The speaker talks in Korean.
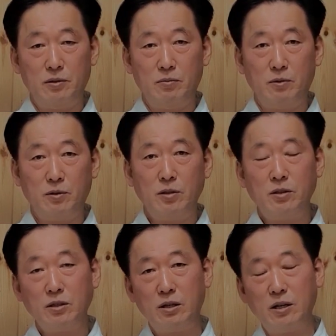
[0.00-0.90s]
뭐
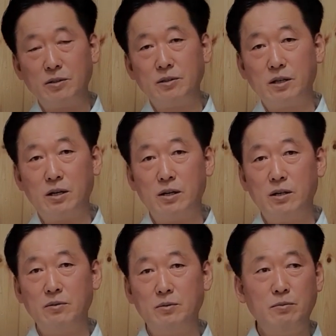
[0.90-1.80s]

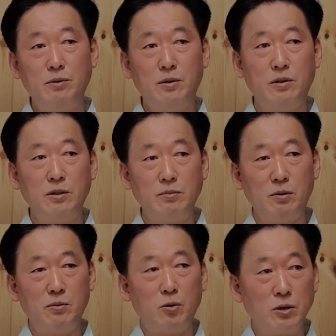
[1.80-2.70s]
스승이라든가 뭐 어르신
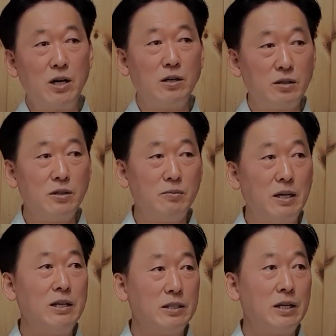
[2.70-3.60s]
보면 공양을
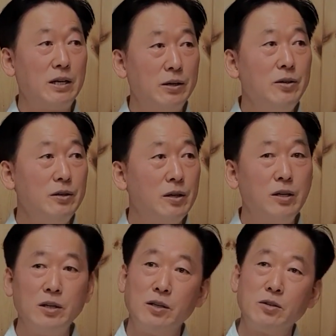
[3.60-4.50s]
많이 하잖아요.
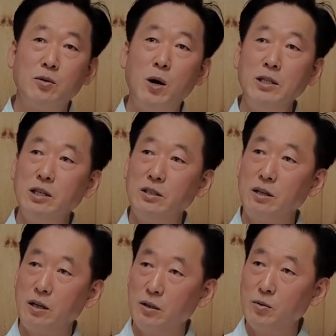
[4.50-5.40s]
또
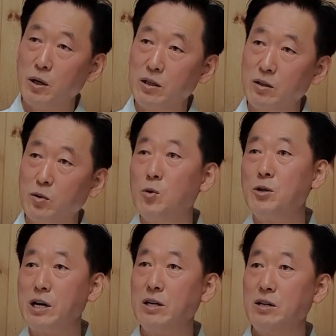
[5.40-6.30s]
환자들에게도 하는 것도
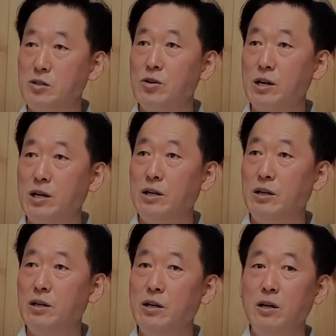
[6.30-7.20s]
공양이 일종의,
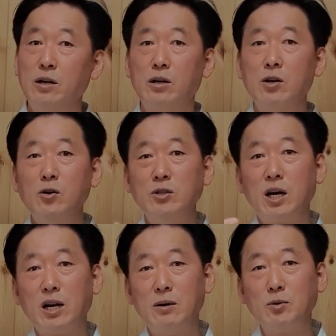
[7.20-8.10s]
어려운
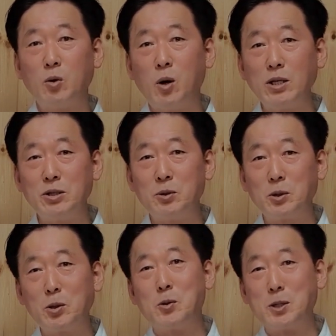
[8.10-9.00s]
사람 도와주는
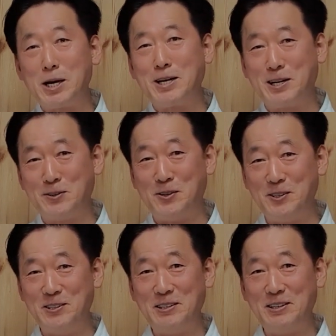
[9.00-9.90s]
것도 공양이라고.